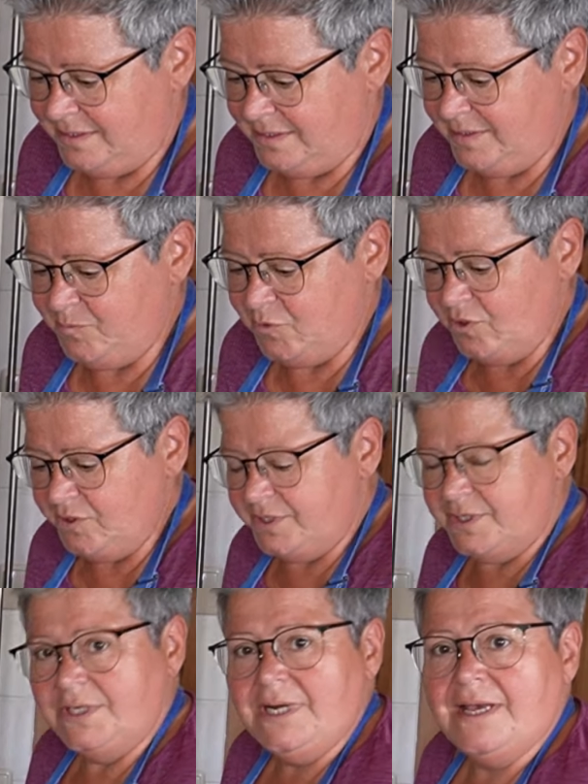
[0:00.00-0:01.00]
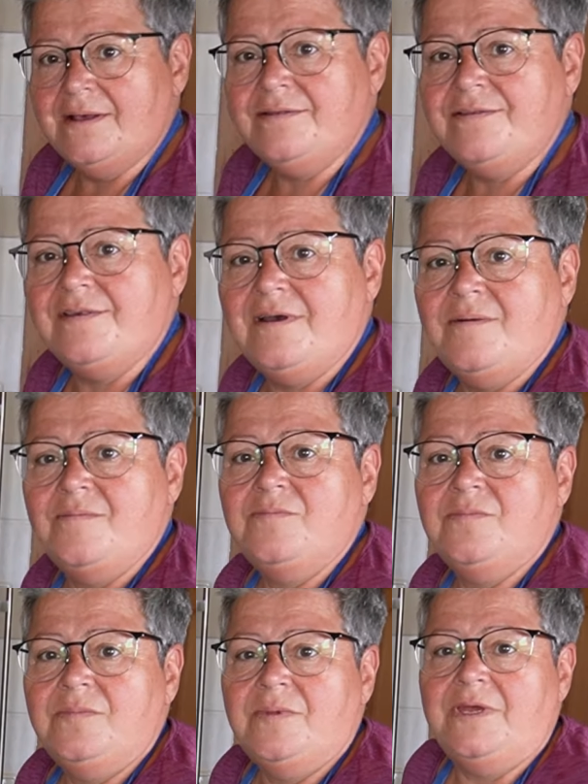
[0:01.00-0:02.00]
die Bröckchen
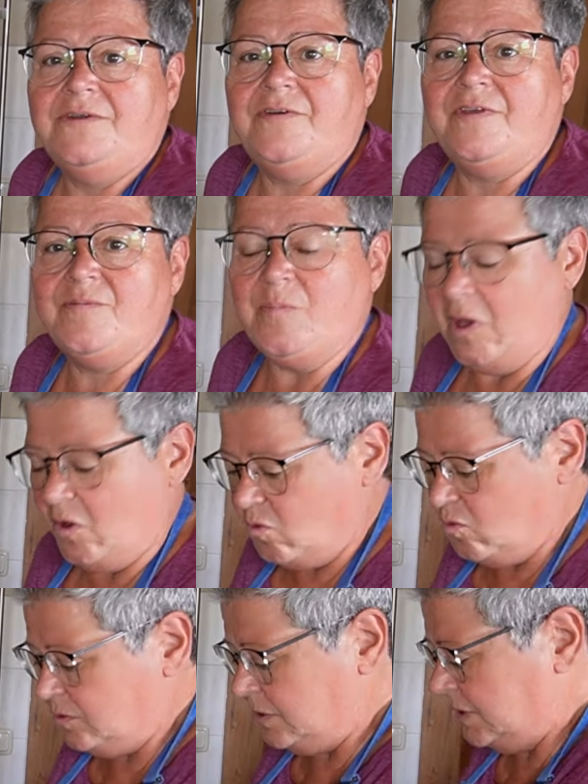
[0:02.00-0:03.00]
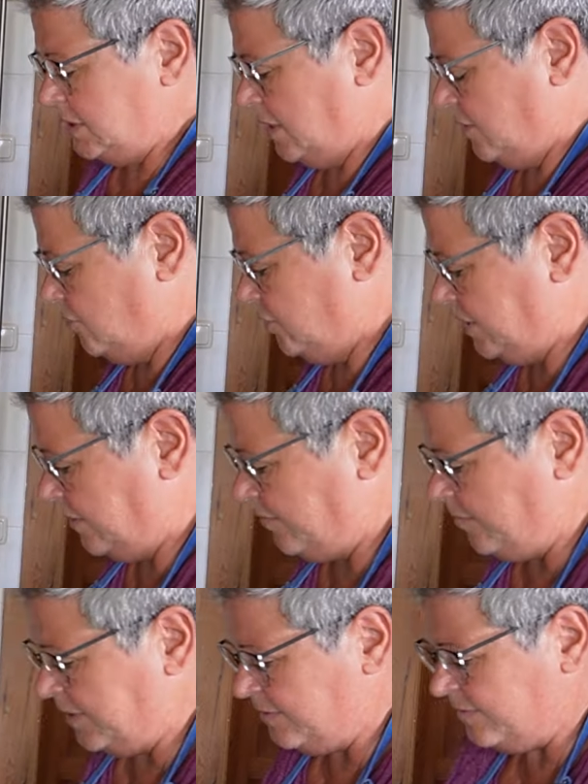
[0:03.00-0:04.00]
langsam etwas braun. Ich kann euch das
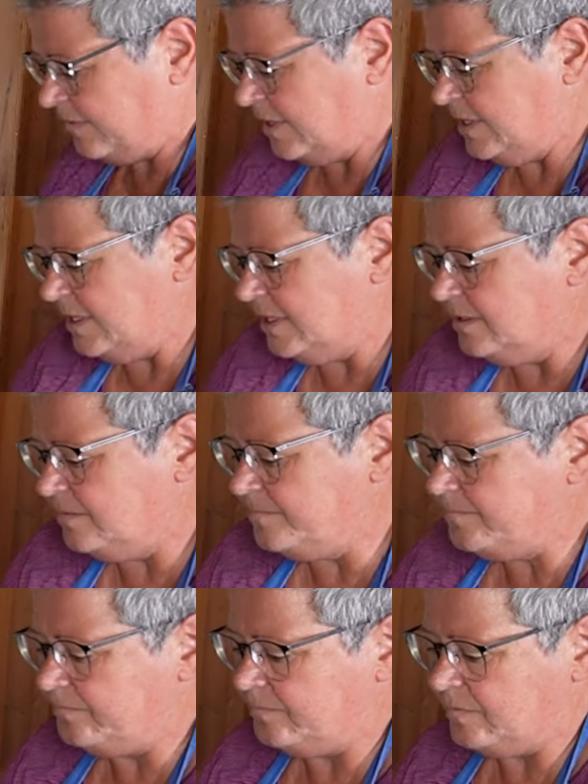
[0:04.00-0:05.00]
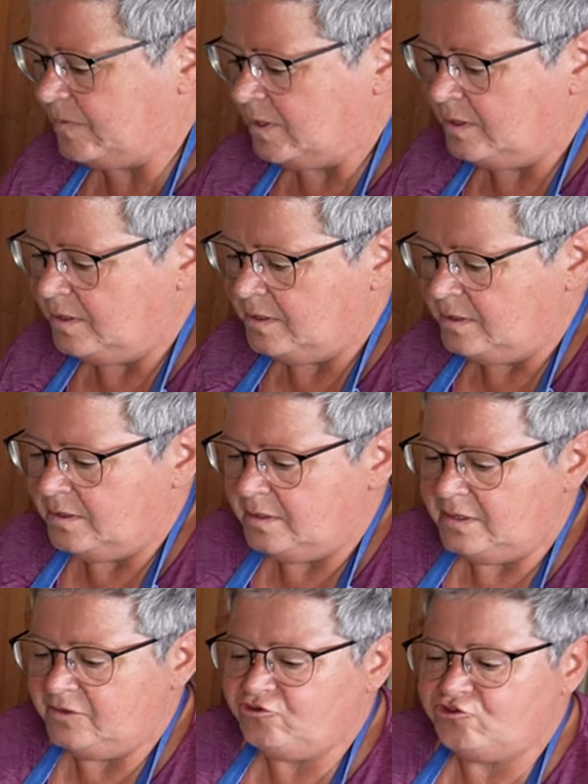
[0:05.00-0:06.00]
mal zeigen.
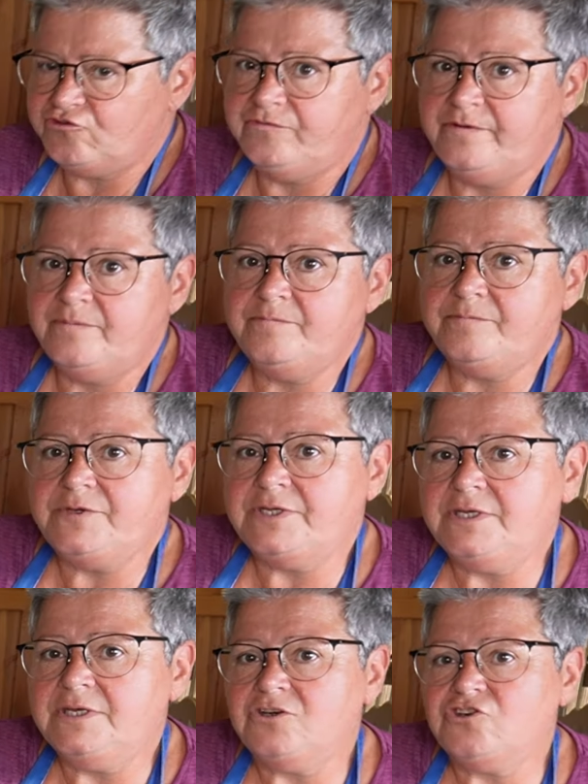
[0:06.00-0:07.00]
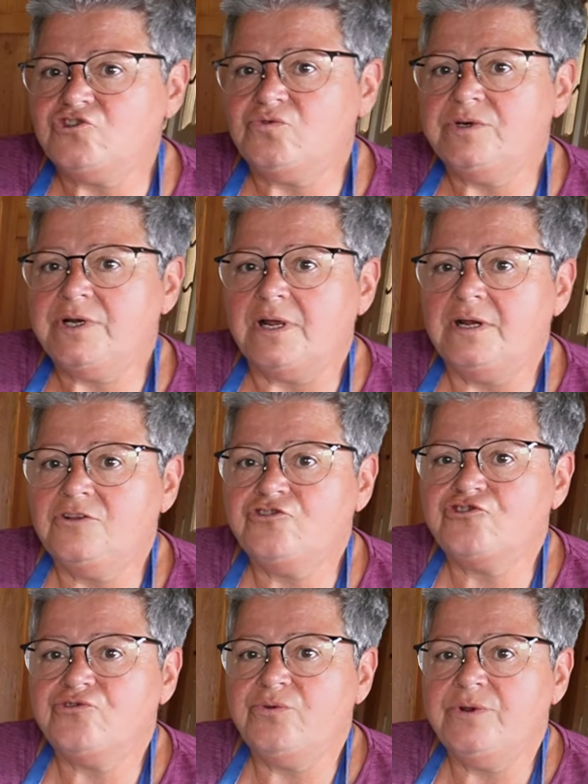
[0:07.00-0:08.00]
Es schwimmt hier schon alles
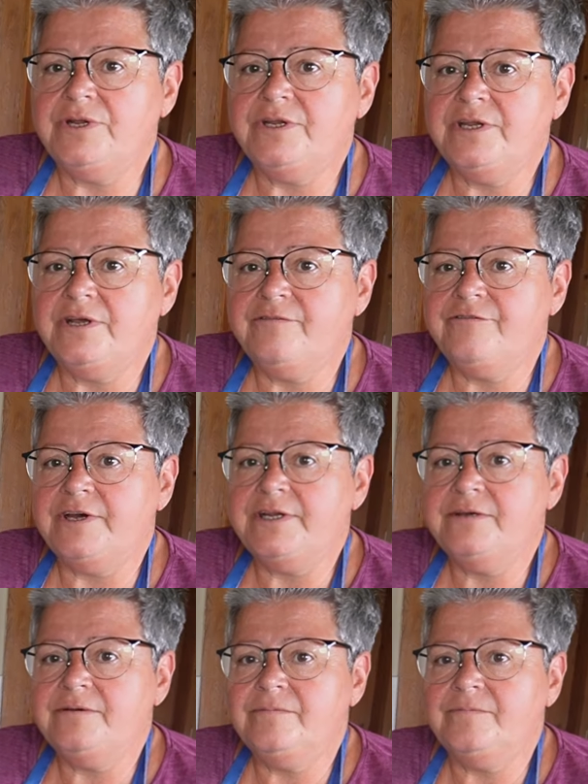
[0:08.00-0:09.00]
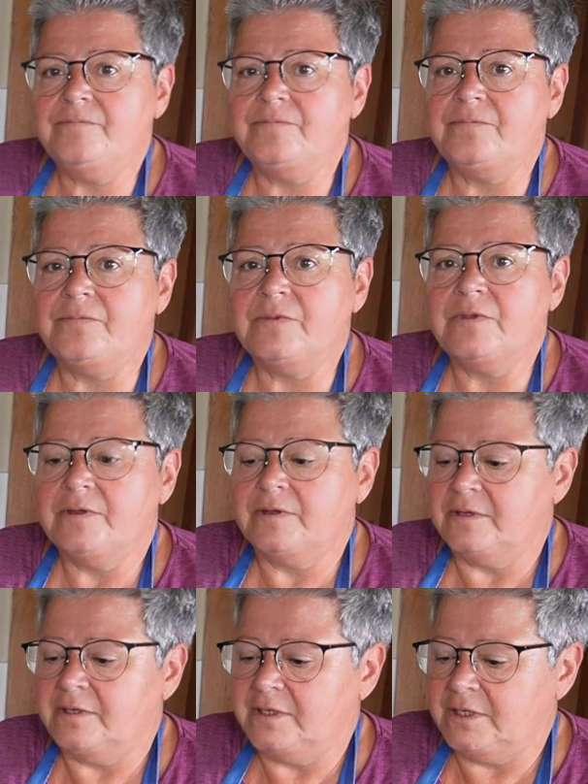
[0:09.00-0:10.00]
schön in der Pfanne.
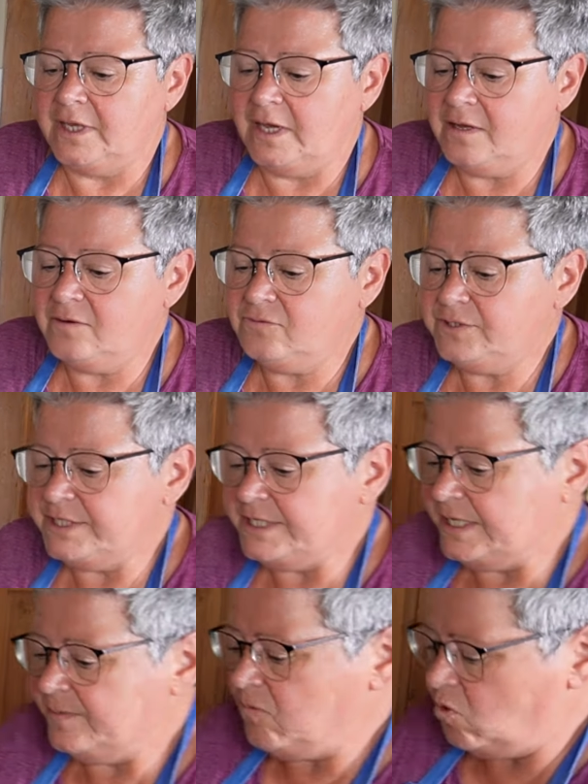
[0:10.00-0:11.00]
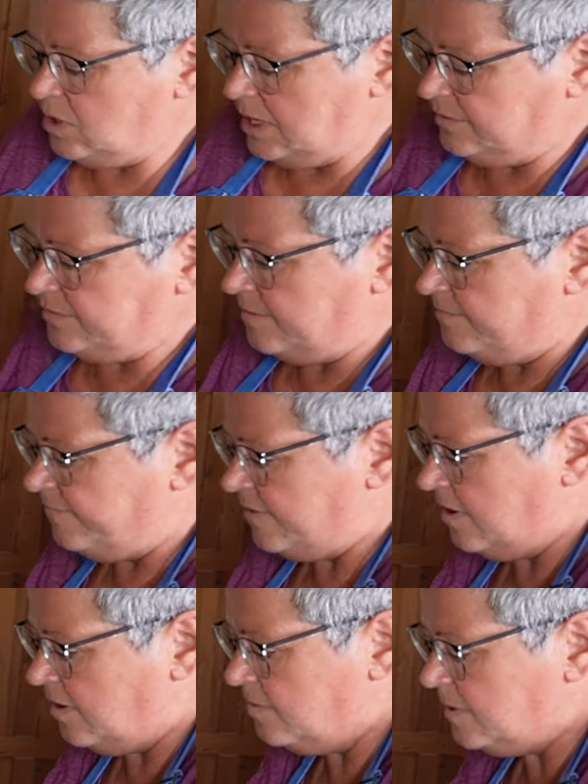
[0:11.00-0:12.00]
Ja, und die nehmen auch langsam
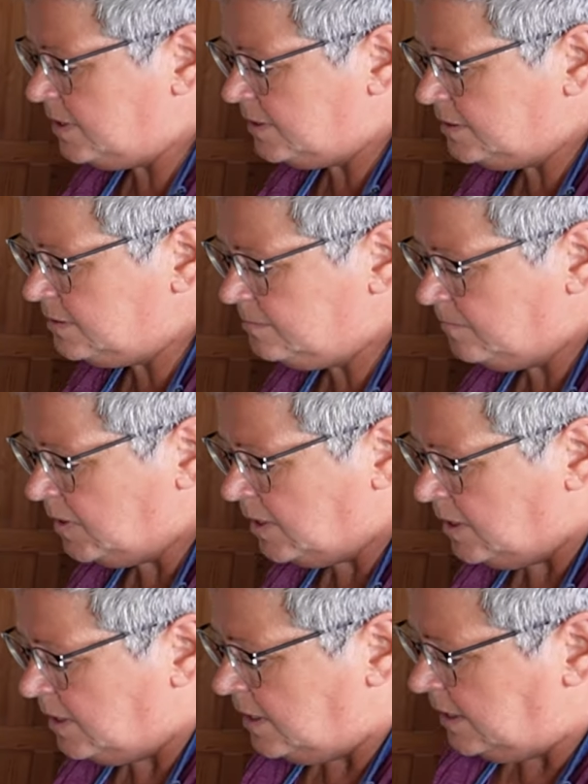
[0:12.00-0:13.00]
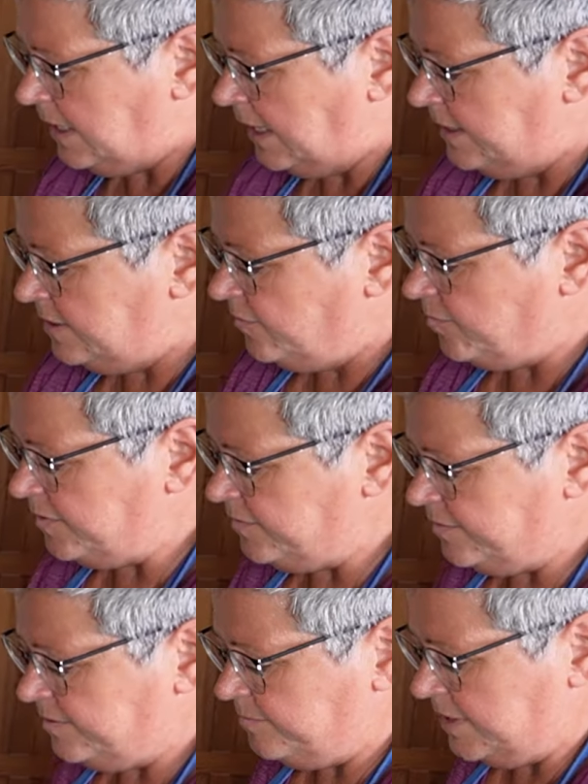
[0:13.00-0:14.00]
Farbe an. Kleines
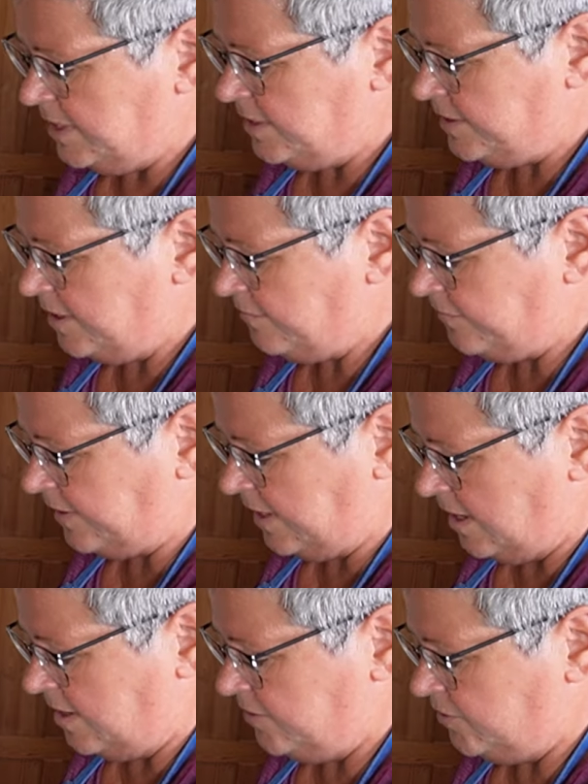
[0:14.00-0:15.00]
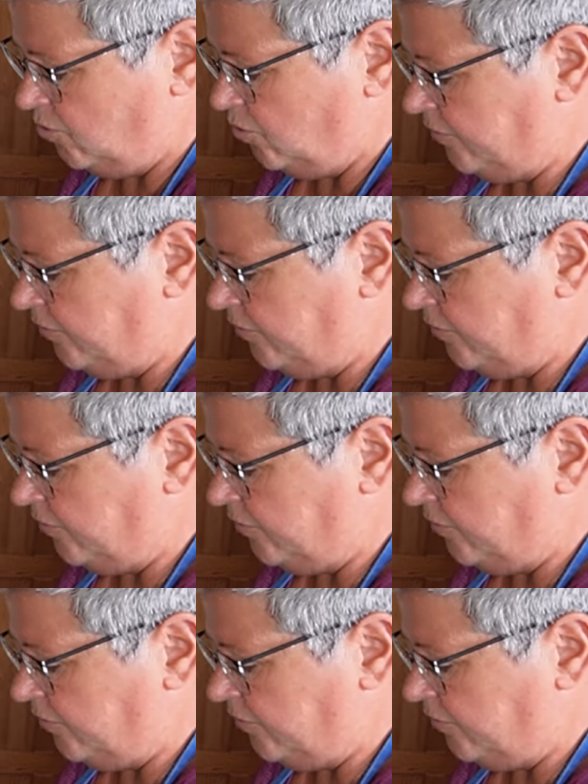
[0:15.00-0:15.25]
bisschen mehr darf es gerne noch